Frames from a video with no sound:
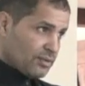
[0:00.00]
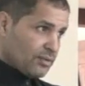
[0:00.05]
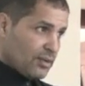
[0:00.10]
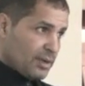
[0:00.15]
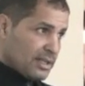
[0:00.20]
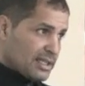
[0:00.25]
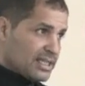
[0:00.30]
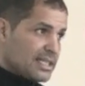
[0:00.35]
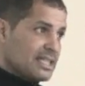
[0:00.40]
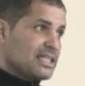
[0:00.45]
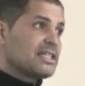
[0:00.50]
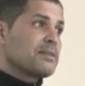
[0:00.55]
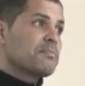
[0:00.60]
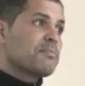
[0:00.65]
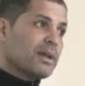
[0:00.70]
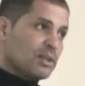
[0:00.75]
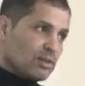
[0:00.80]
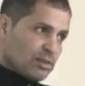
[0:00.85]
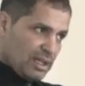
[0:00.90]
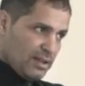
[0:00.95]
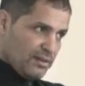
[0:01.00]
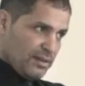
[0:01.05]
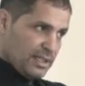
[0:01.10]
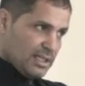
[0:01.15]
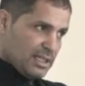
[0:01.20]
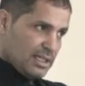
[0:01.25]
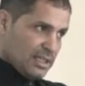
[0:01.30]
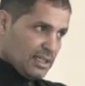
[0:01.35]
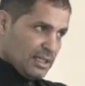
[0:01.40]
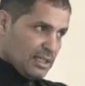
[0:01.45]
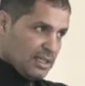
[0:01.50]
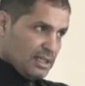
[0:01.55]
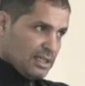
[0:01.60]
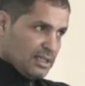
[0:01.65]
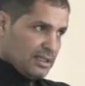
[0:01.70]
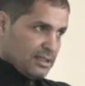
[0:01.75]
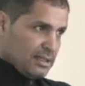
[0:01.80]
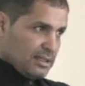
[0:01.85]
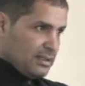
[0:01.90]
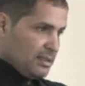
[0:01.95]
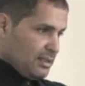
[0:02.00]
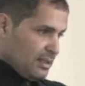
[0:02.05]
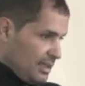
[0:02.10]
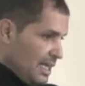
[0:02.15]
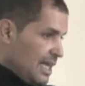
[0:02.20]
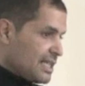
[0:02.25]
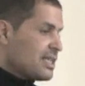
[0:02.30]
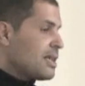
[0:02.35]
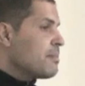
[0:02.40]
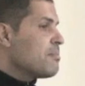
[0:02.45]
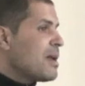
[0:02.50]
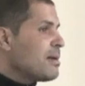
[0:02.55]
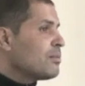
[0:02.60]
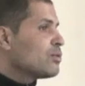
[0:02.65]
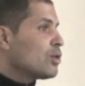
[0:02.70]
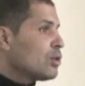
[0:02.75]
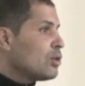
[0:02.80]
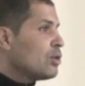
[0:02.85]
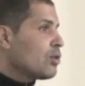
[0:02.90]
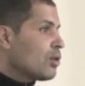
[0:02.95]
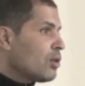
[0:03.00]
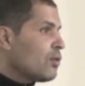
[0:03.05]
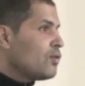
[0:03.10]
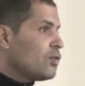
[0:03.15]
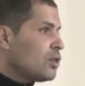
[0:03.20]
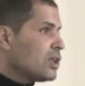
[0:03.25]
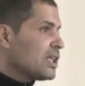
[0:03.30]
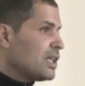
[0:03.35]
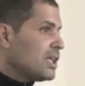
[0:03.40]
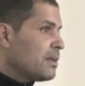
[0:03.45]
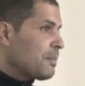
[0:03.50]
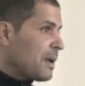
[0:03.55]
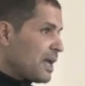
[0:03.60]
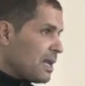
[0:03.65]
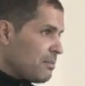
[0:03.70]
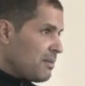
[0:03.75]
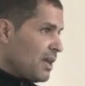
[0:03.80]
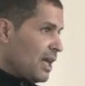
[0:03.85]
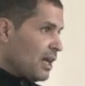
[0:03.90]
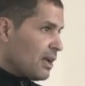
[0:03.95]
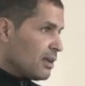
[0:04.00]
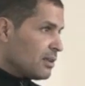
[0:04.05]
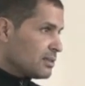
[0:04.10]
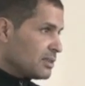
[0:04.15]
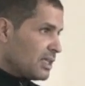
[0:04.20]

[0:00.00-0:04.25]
fois-ci, ce n'est pas dans la vessie. Ça, c'est même dans le reflux qui est primaire.